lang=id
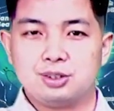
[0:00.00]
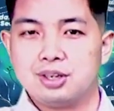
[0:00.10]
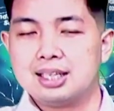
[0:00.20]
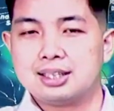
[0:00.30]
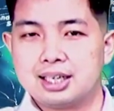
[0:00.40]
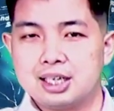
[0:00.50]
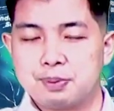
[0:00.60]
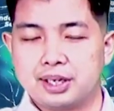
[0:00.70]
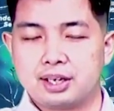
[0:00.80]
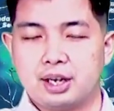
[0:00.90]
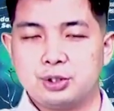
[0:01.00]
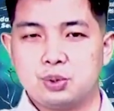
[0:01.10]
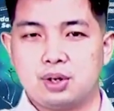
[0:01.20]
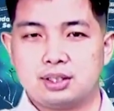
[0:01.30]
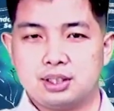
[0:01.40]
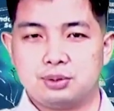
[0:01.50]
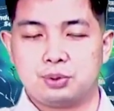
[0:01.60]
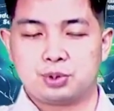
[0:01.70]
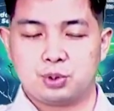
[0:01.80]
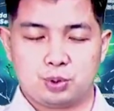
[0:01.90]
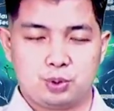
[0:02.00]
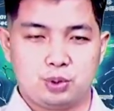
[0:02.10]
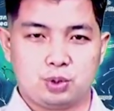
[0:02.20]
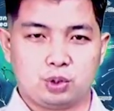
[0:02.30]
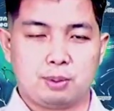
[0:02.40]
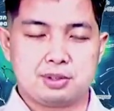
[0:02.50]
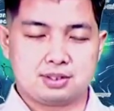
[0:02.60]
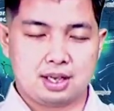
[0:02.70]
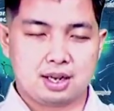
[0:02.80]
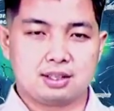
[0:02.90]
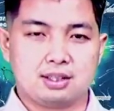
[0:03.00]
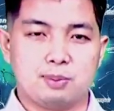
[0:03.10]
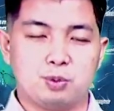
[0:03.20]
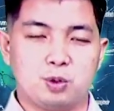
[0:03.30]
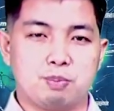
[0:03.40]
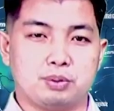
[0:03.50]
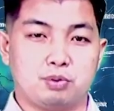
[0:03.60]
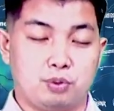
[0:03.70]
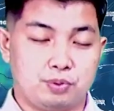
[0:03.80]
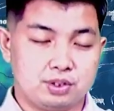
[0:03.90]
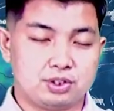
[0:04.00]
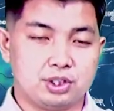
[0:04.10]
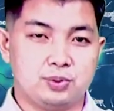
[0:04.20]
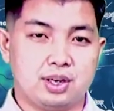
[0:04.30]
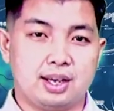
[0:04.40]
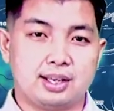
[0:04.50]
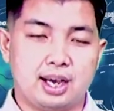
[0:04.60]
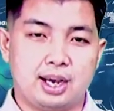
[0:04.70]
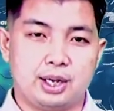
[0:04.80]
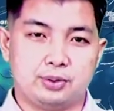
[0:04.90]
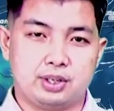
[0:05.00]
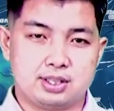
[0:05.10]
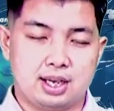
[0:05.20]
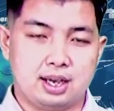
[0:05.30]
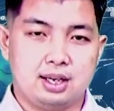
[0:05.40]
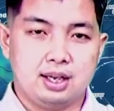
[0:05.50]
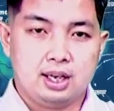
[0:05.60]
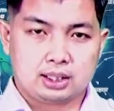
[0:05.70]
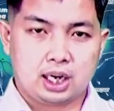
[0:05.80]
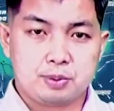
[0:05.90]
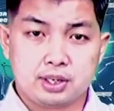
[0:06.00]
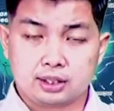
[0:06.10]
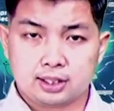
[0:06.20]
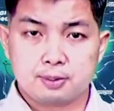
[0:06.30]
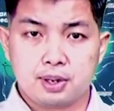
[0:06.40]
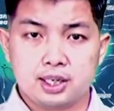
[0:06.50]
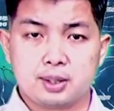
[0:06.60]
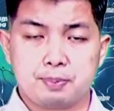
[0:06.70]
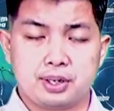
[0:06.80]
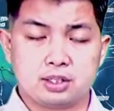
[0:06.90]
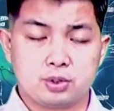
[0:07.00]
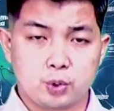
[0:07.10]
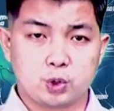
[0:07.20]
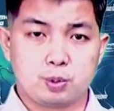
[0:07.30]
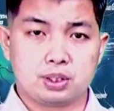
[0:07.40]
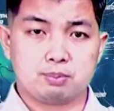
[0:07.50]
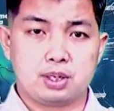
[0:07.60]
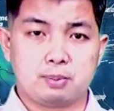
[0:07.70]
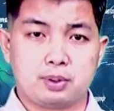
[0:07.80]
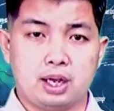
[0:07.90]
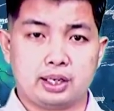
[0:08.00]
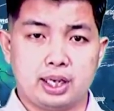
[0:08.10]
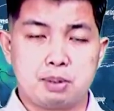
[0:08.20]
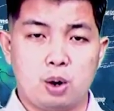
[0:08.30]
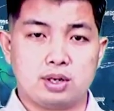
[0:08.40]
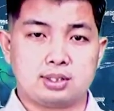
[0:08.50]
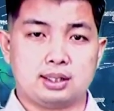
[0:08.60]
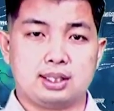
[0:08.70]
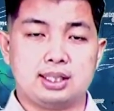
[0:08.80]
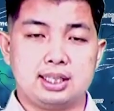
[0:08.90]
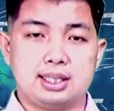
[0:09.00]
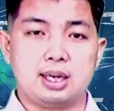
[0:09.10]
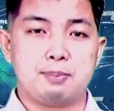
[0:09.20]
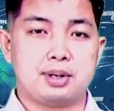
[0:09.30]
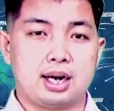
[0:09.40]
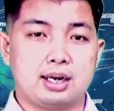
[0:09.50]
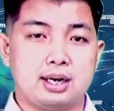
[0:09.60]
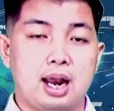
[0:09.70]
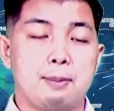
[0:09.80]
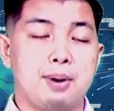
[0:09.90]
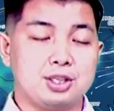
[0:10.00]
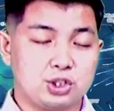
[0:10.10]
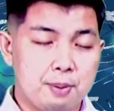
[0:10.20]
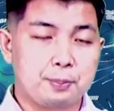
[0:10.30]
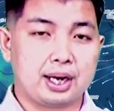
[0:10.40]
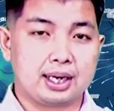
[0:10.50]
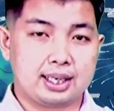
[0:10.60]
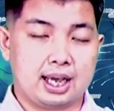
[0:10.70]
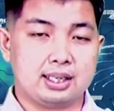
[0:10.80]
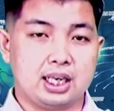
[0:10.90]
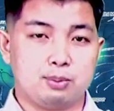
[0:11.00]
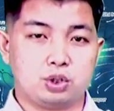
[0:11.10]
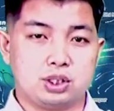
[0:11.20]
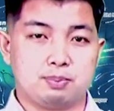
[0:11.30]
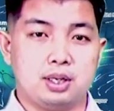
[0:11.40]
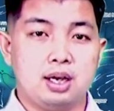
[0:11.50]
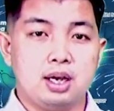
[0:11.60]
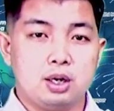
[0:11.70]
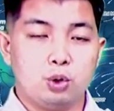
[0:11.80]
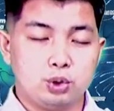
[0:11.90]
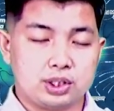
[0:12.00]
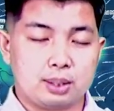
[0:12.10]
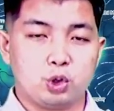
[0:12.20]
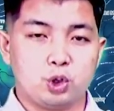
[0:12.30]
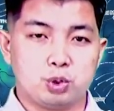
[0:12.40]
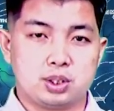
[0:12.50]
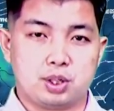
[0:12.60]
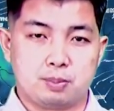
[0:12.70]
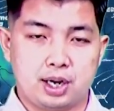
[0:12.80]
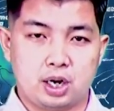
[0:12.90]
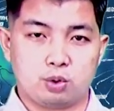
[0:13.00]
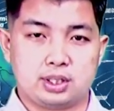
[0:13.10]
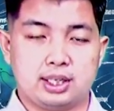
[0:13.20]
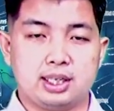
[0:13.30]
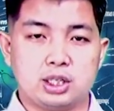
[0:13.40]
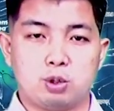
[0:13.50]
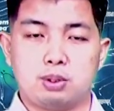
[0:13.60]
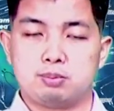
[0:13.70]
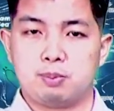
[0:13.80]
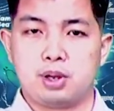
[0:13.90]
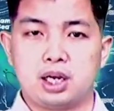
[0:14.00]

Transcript: Itulah tadi perakiraan cuaca untuk seluruh kota besar di 34 provinsi di wilayah Indonesia. Kami ingatkan kembali kepada seluruh sobat BMKG bahwa saat ini kita berada dalam masa peralihan dari musim hujan menuju musim kemarau, sehingga sobat